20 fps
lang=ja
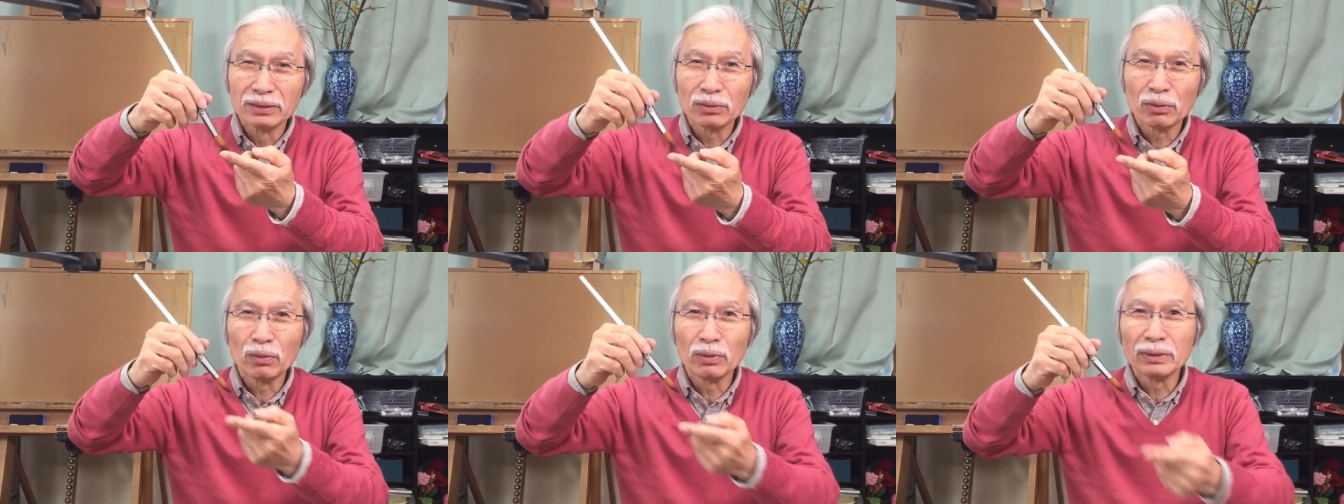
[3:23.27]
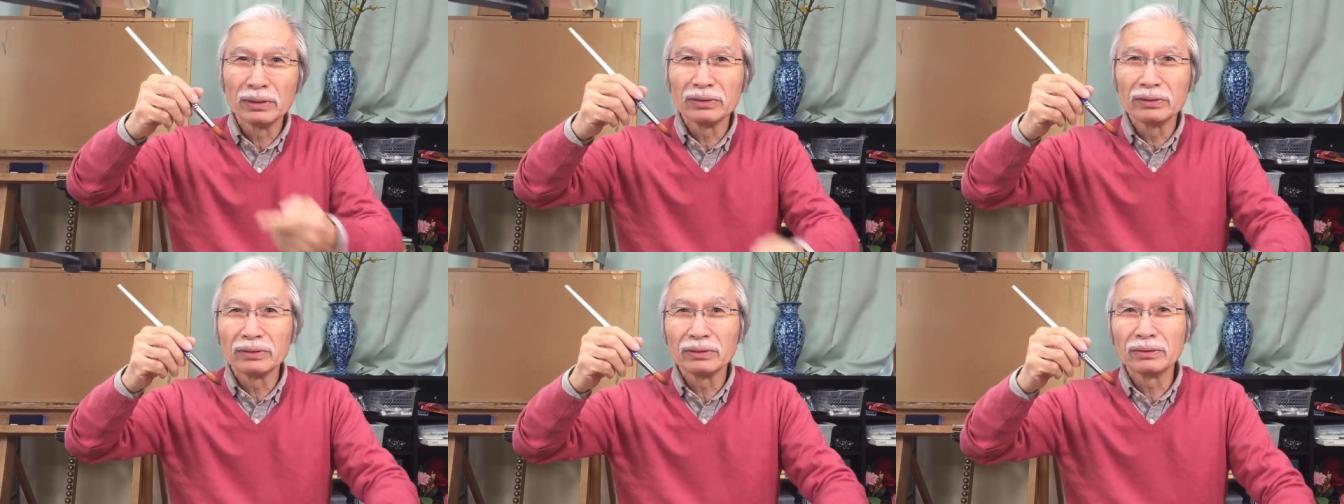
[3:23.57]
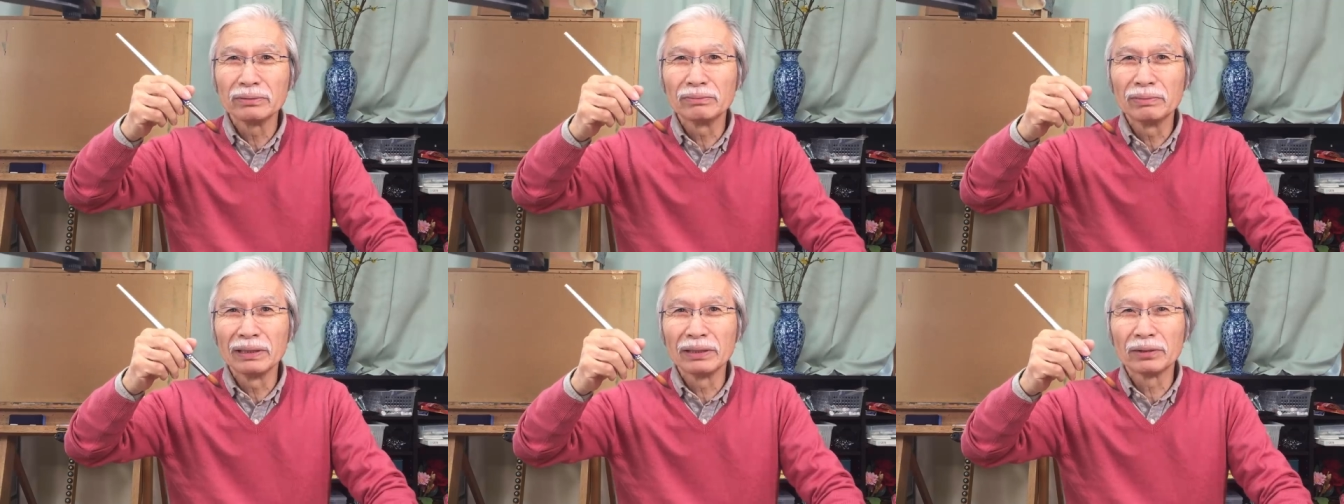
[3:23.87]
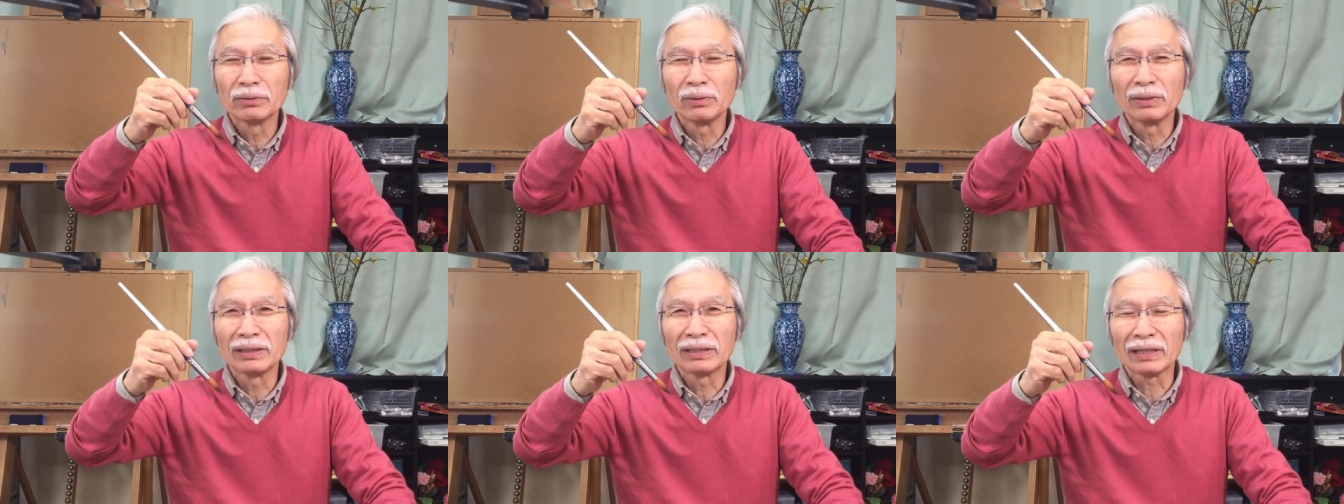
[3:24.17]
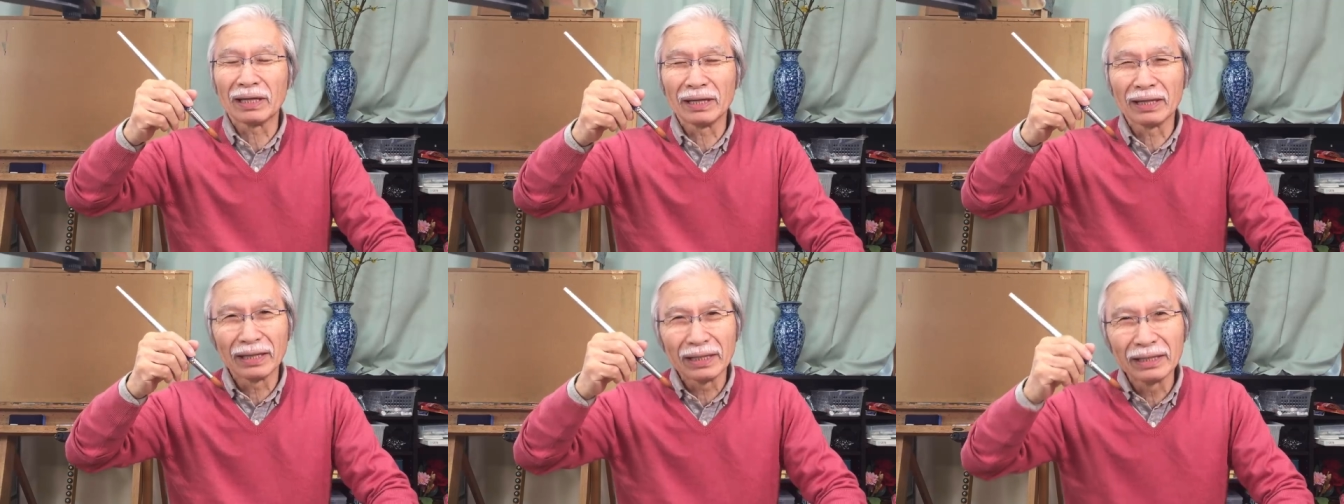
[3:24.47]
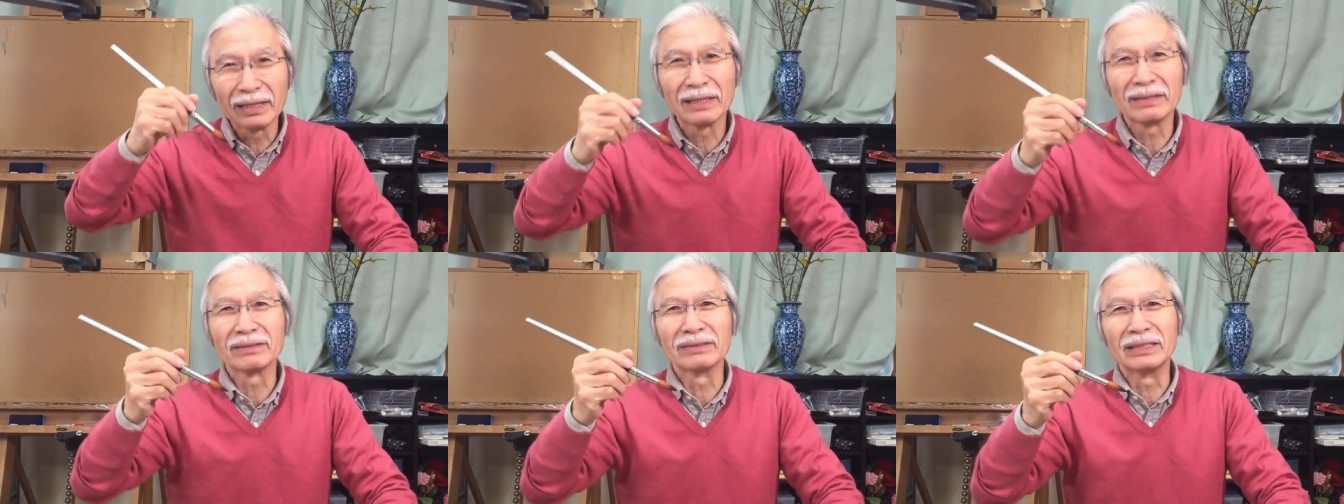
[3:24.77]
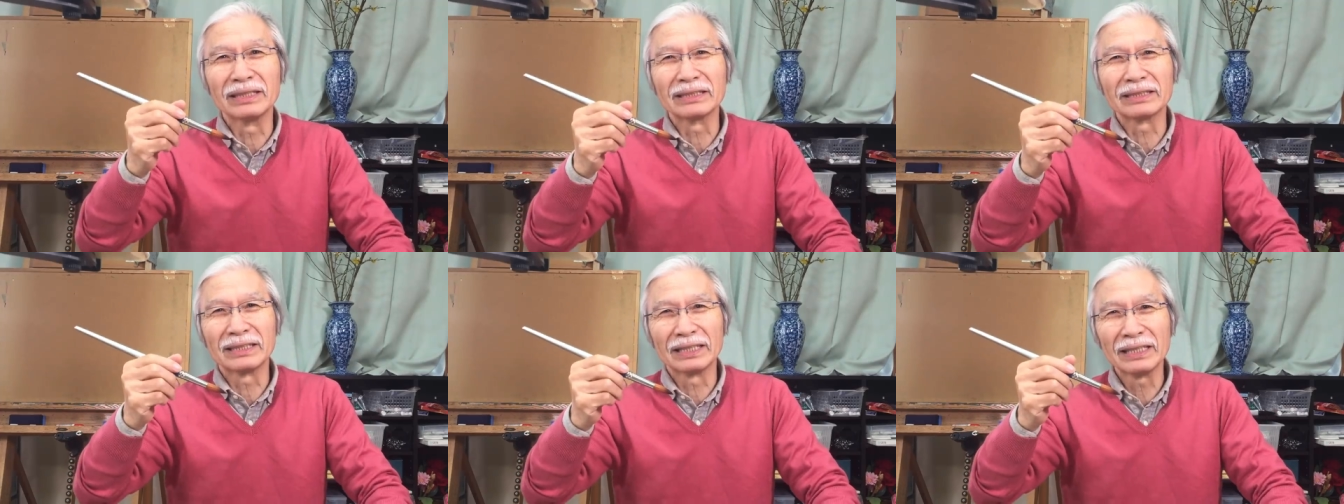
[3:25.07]
そういう勉強に大変にな
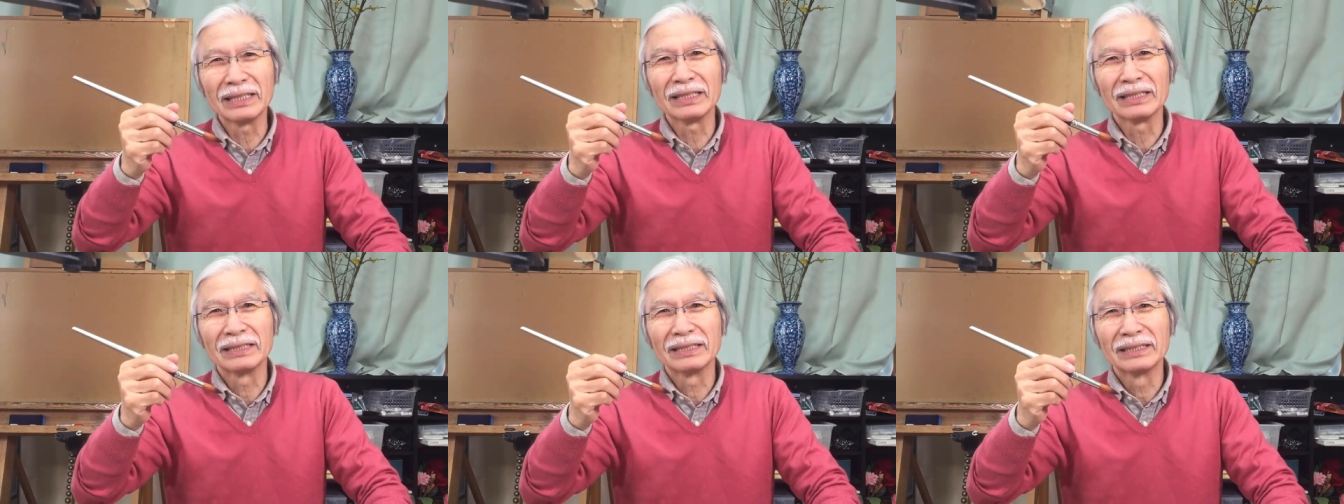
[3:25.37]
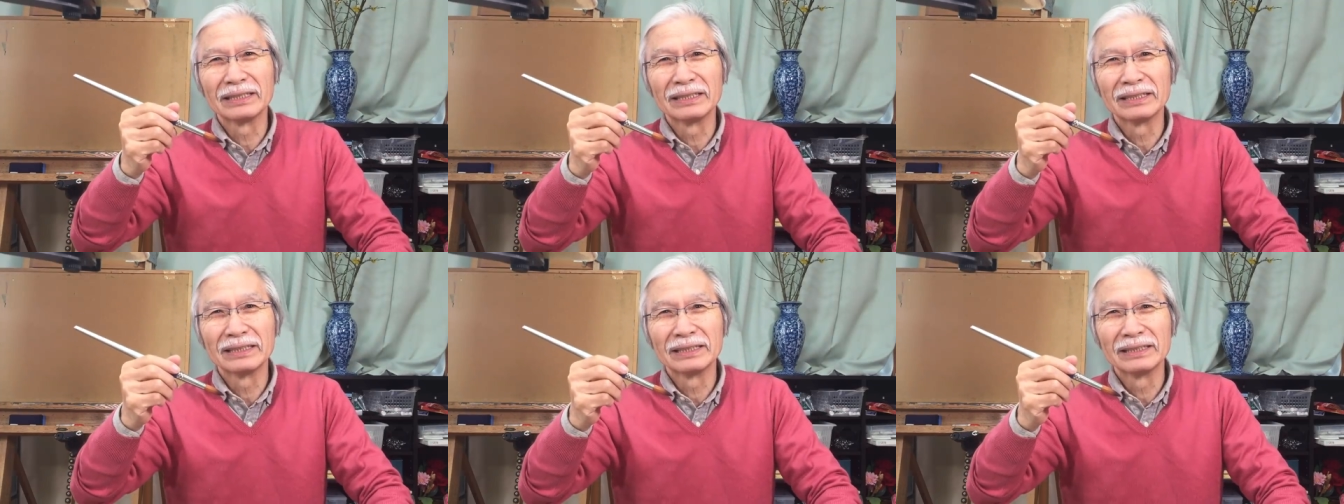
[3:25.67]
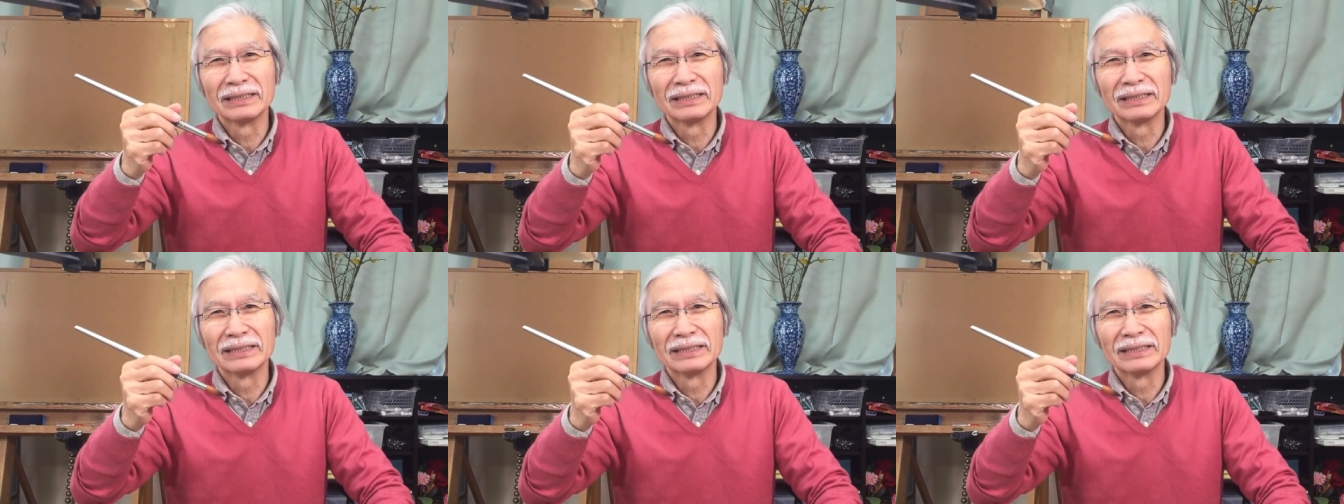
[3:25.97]
るんですね。